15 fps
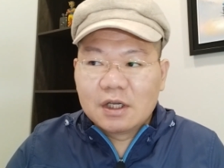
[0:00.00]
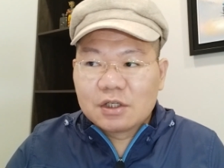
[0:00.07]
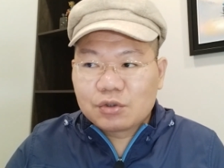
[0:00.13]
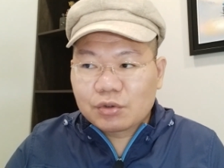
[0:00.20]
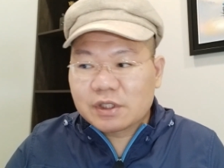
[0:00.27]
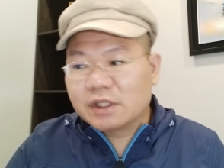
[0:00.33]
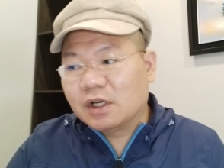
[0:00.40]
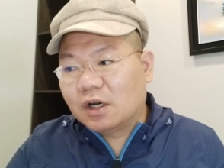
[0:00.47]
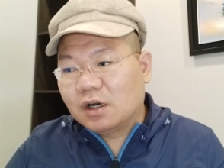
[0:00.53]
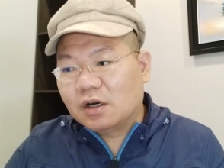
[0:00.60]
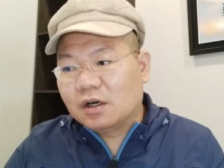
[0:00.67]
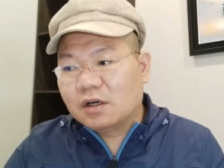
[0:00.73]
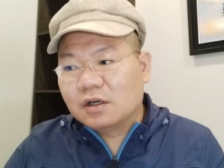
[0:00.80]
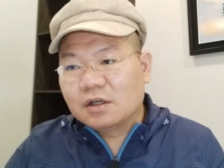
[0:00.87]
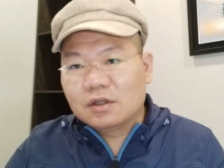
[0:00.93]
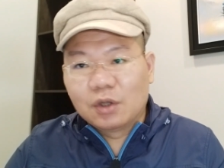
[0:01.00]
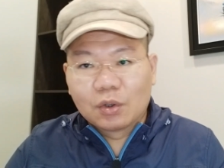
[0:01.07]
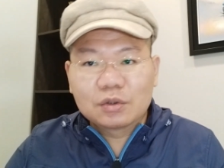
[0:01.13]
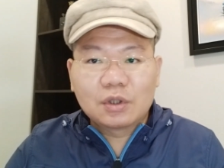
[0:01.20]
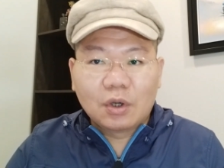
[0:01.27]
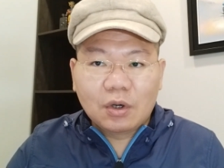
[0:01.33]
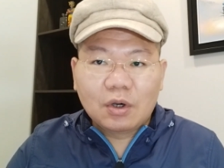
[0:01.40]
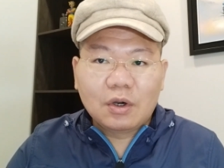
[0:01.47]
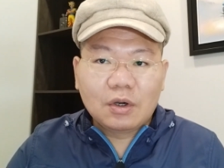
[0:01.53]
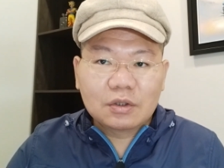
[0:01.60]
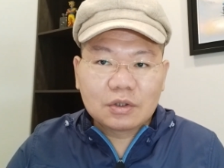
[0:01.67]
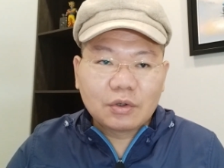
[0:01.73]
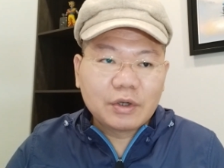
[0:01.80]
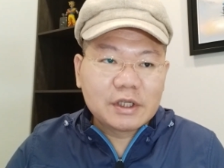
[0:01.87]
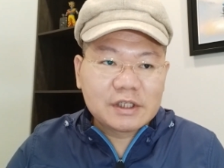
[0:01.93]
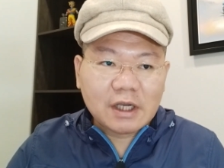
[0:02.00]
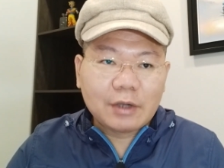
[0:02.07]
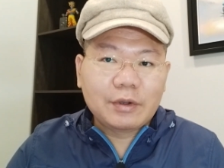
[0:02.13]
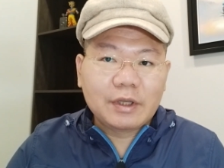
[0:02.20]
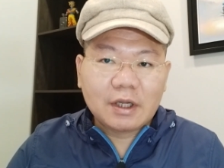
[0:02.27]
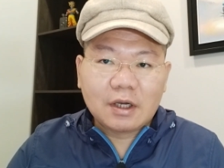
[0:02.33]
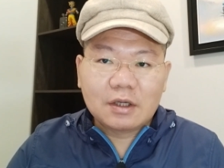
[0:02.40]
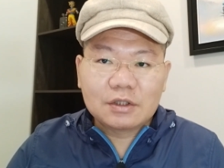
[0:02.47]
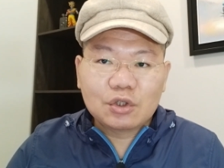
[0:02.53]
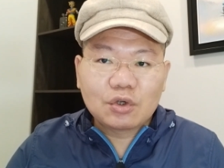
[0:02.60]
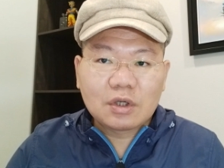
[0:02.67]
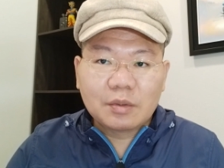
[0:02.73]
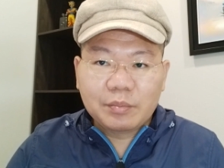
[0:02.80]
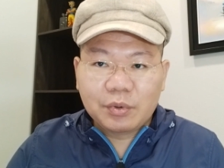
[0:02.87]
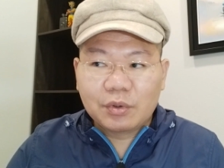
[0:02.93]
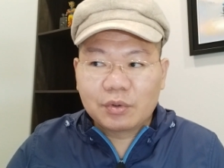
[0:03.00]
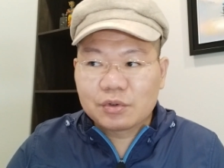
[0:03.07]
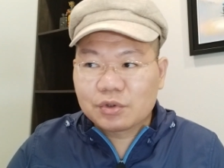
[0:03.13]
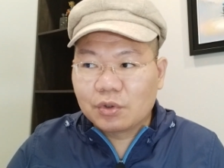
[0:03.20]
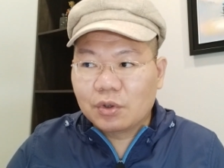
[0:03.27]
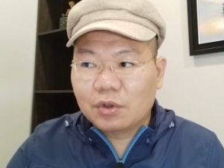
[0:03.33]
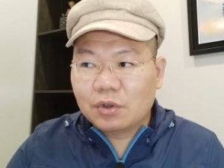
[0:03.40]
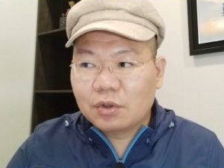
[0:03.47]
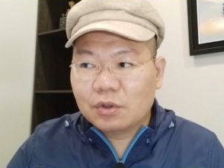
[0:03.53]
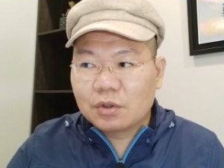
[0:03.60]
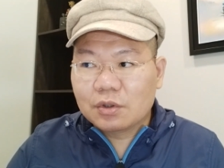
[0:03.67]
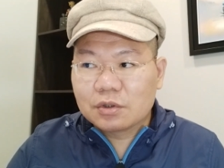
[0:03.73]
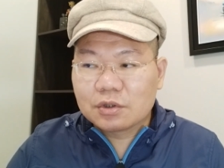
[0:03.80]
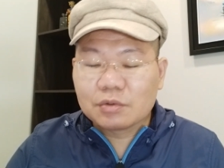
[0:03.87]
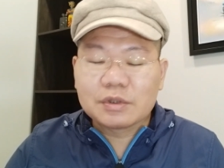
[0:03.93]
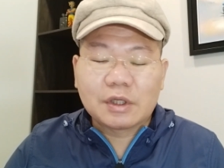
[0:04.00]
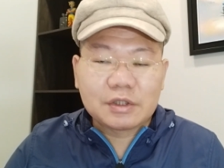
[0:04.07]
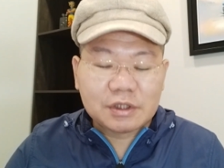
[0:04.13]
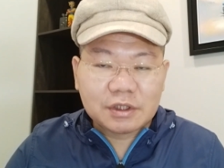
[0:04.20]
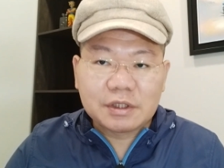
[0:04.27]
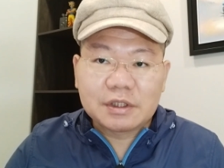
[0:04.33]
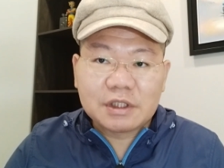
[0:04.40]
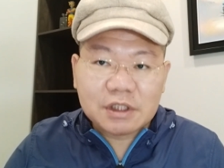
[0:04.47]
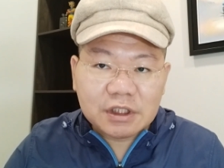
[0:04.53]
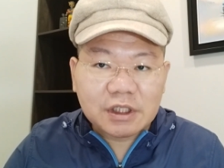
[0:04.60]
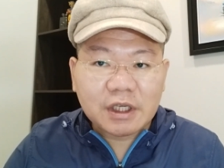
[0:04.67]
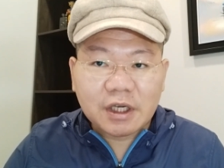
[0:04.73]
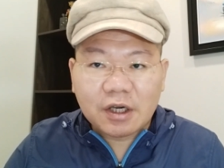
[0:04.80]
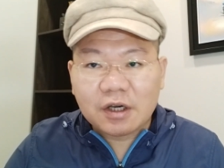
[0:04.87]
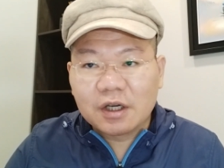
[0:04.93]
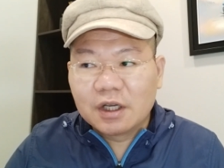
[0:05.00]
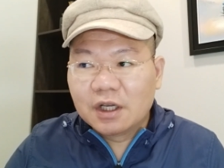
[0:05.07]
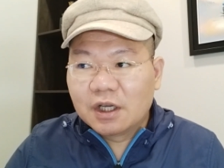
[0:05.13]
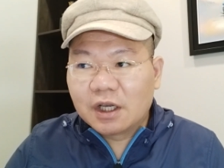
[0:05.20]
说真的哈，龙头哈都会裁员啊，就更不用说。中小型的企业啊，